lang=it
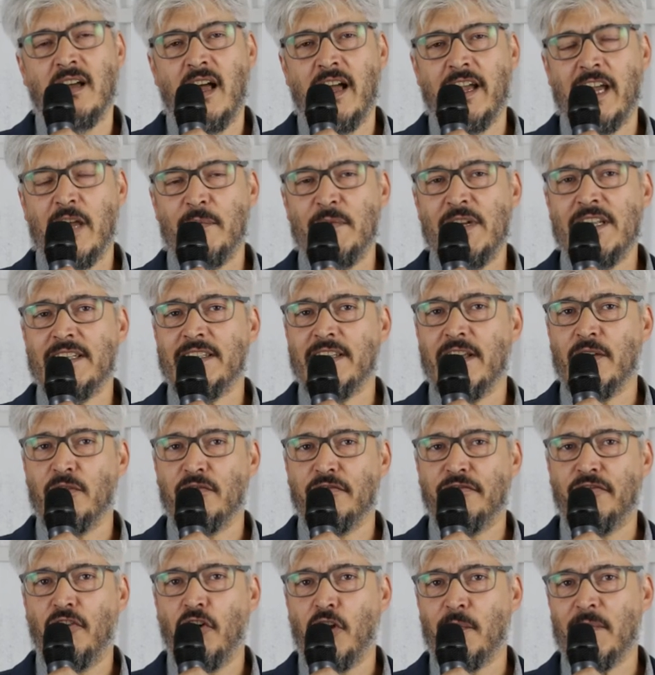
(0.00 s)
Hackability è
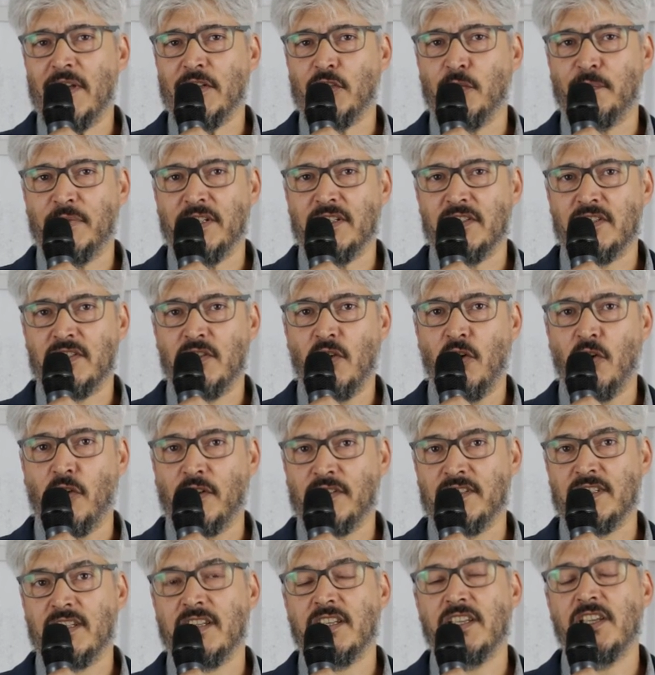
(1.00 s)
un format open
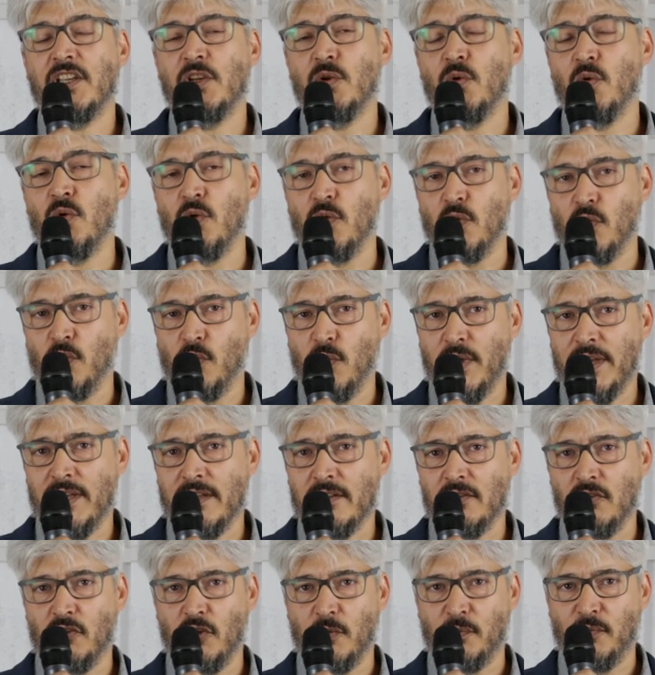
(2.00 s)
source,
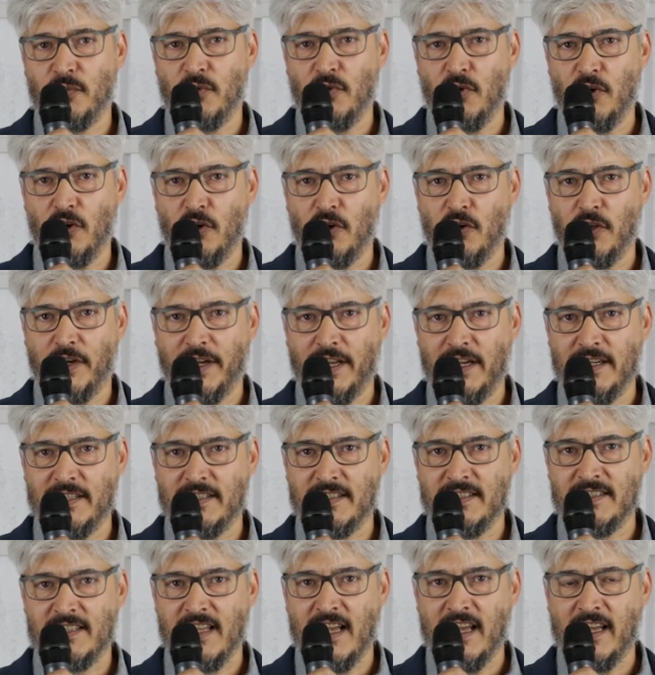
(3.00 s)
chiunque lo può
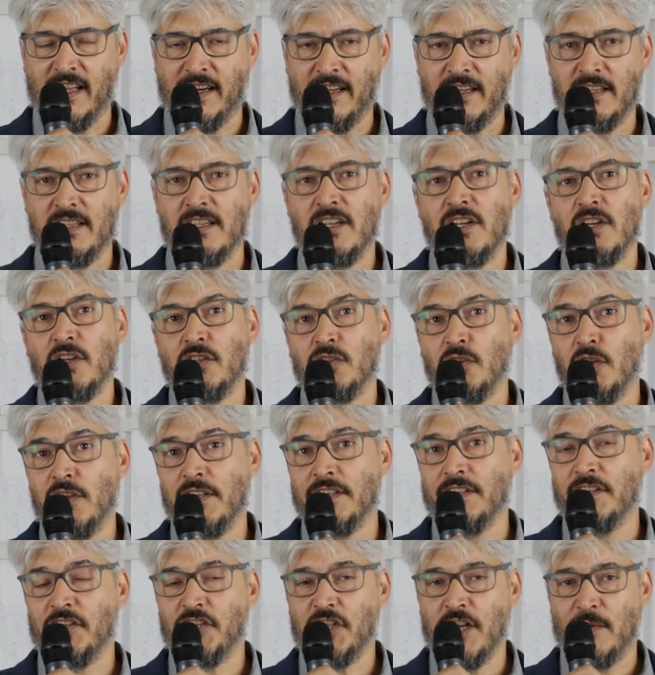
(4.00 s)
realizzare, noi
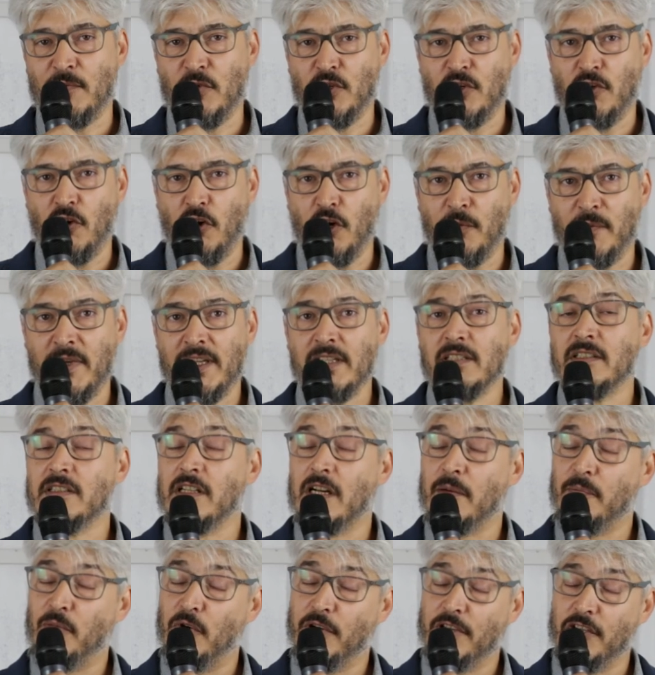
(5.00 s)
gli diciamo come,
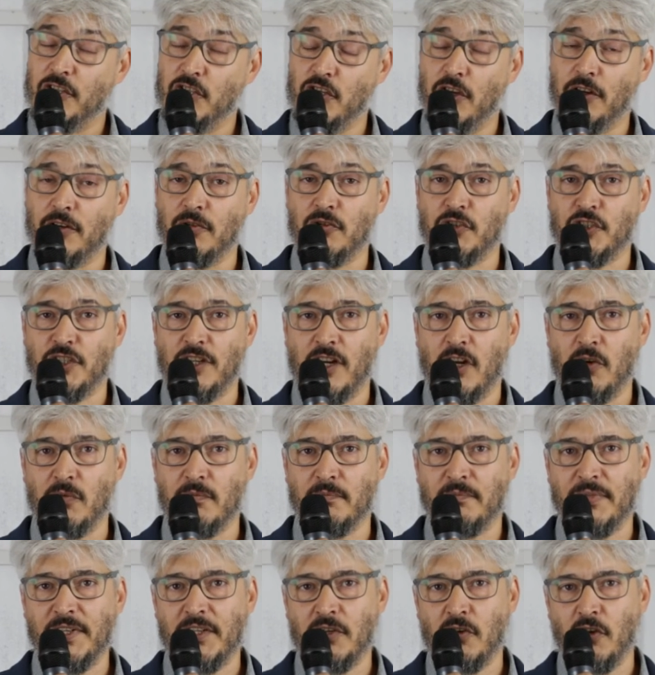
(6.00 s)
tra pochi giorni uscirà
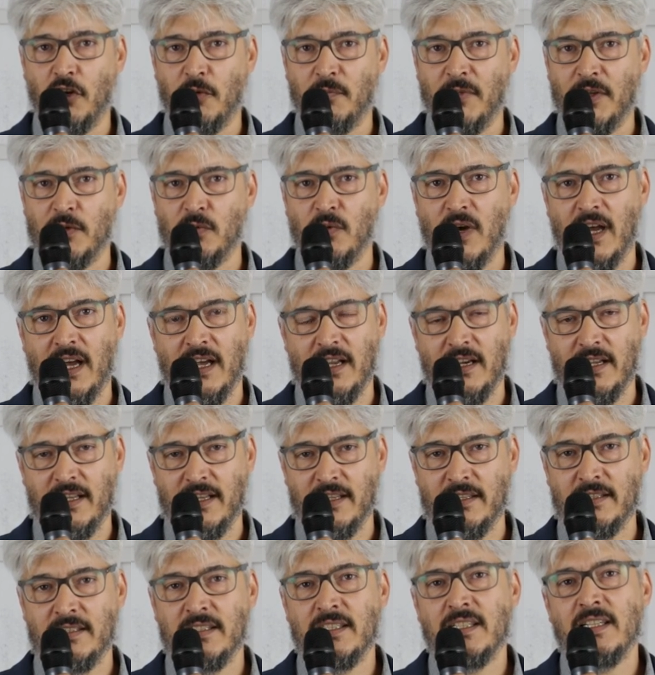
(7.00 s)
un piccolo
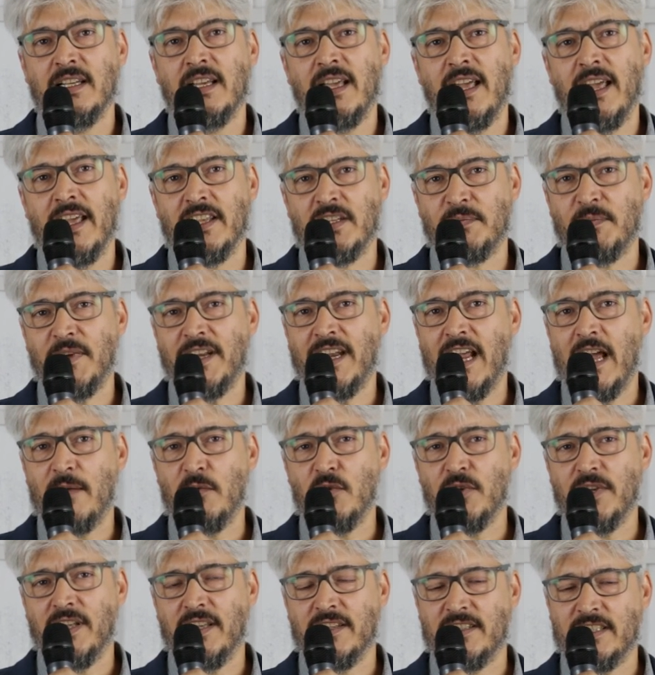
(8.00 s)
manuale e
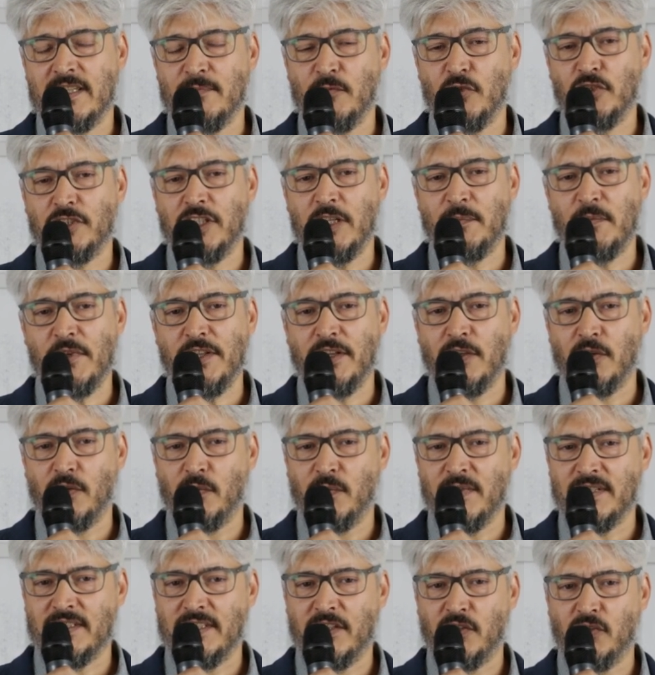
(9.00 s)
speriamo che si moltiplichino
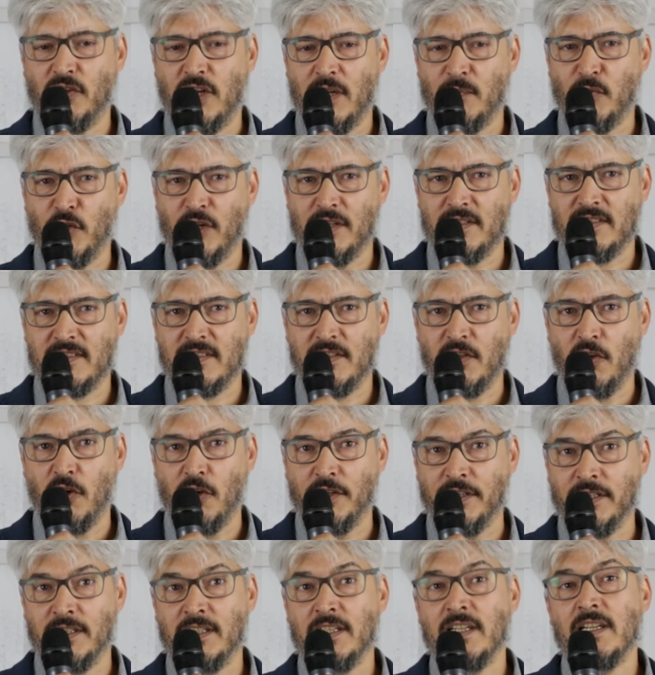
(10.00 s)
queste
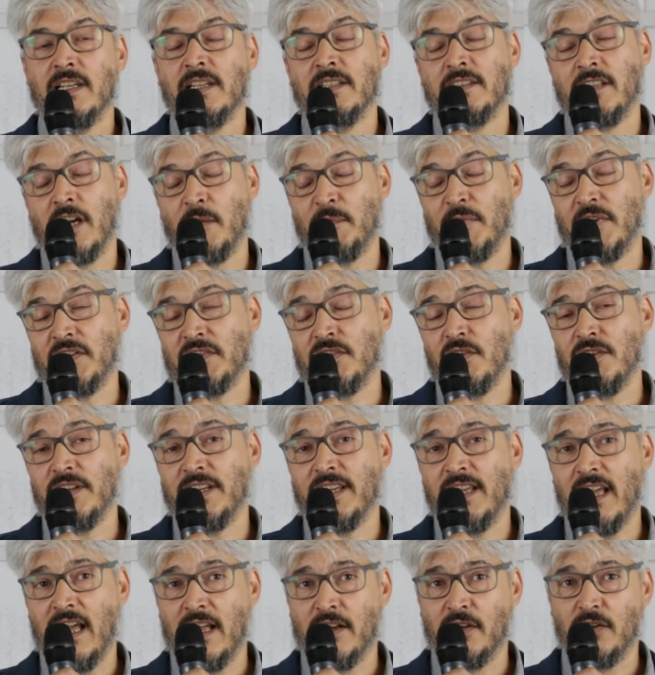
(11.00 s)
collaborazioni tra persone
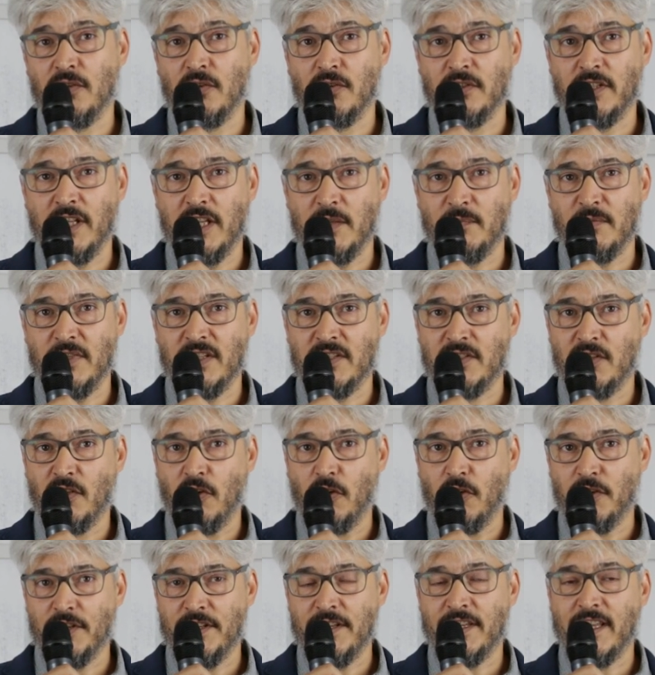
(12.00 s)
che hanno dei
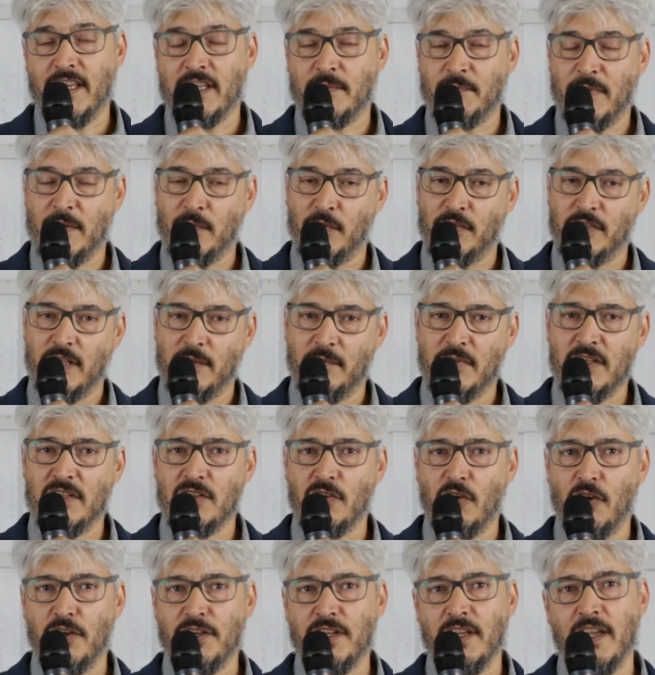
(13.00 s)
bisogni, che esprimono dei
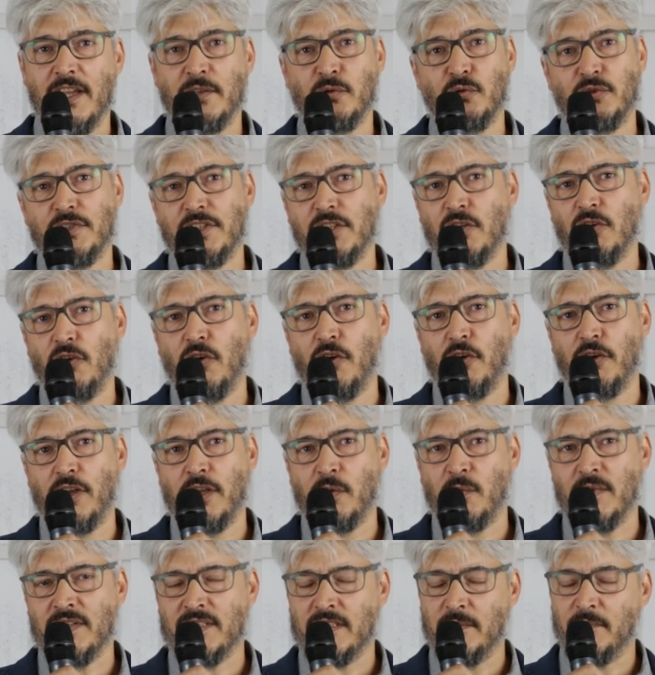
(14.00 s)
bisogni e tutti coloro che a
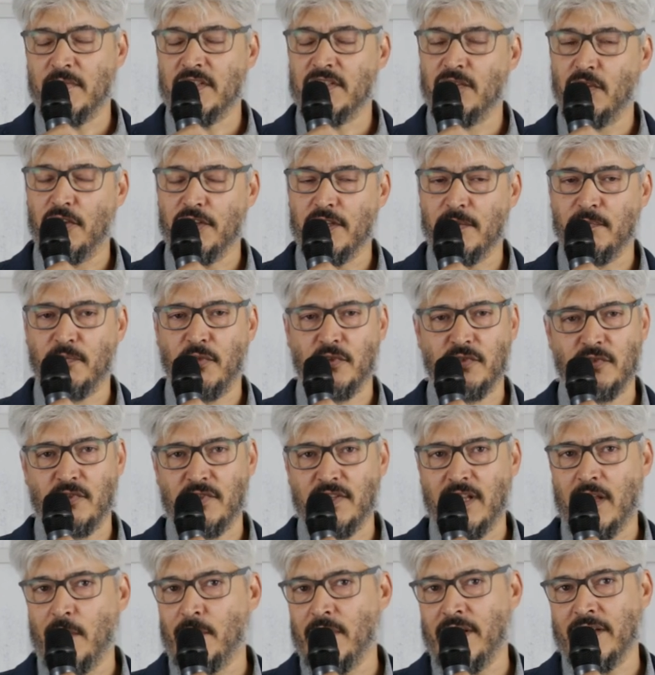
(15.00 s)
questi bisogni possono
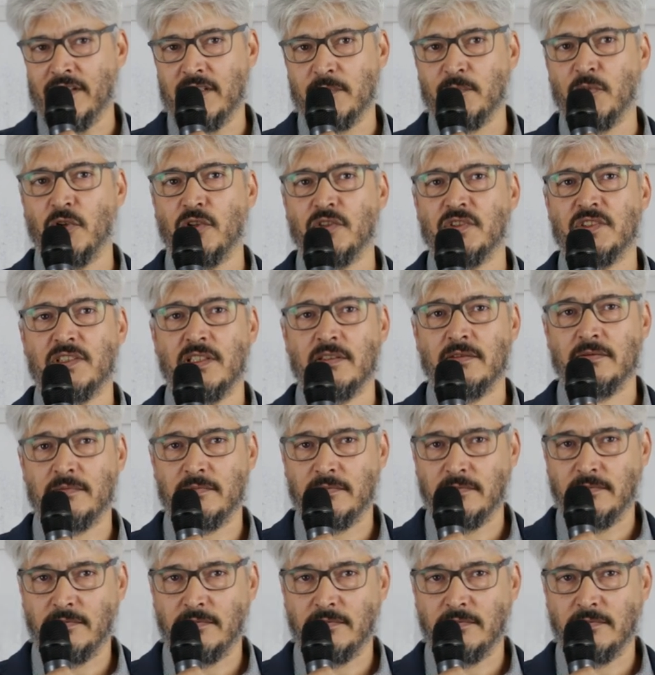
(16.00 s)
dare una risposta.